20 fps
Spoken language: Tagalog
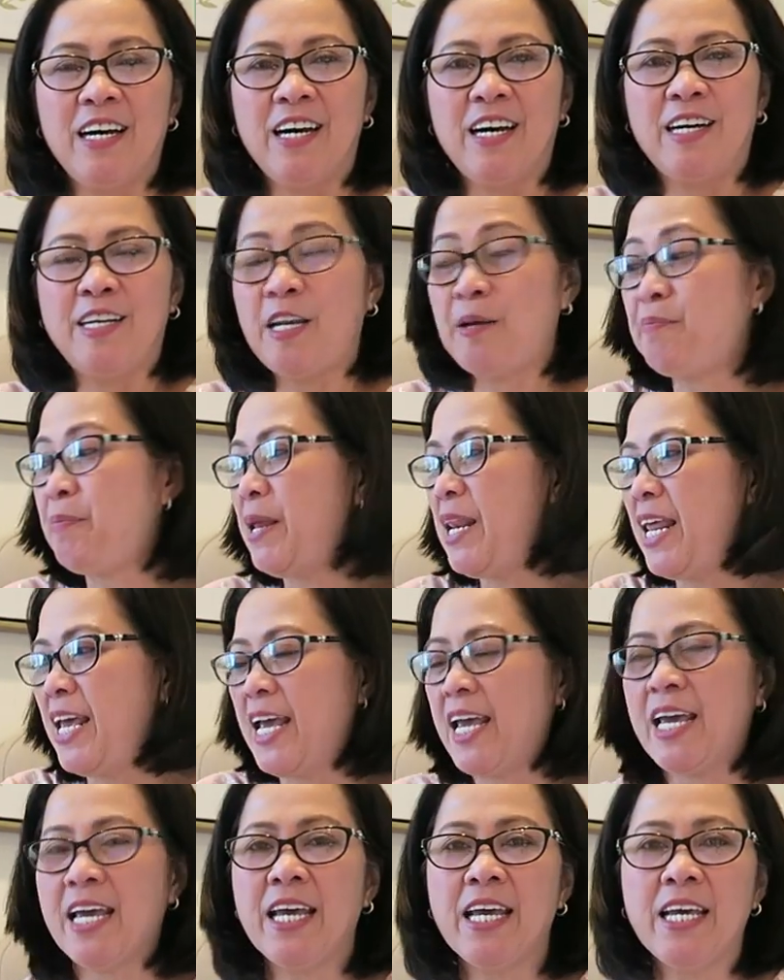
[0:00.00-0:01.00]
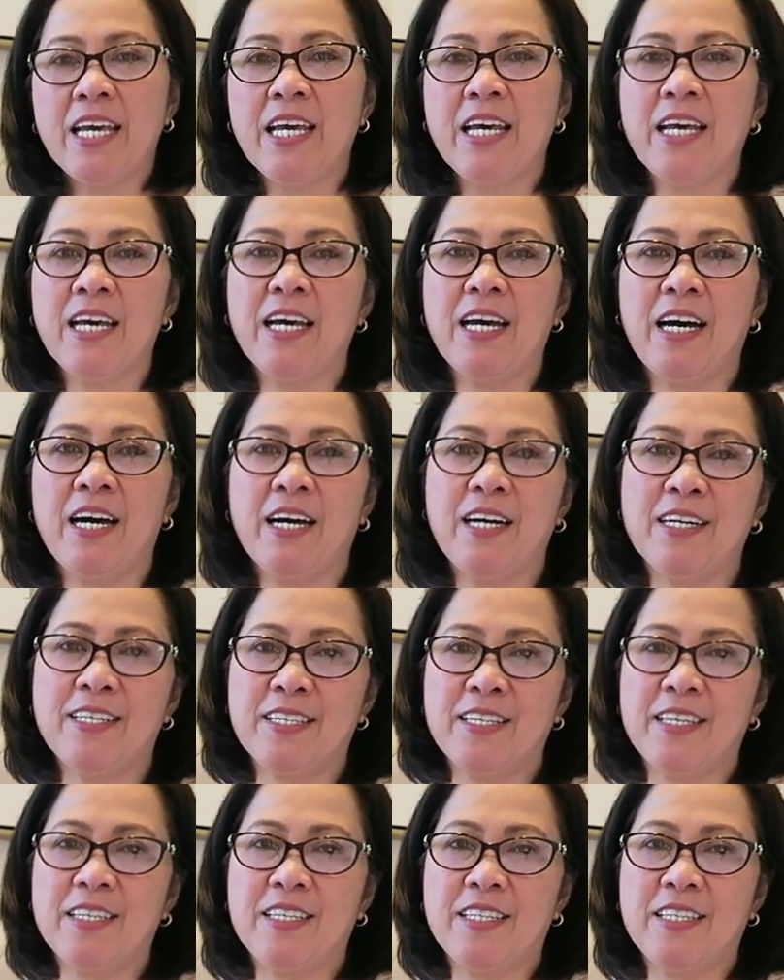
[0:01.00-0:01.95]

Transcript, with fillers: uh, nabili uh,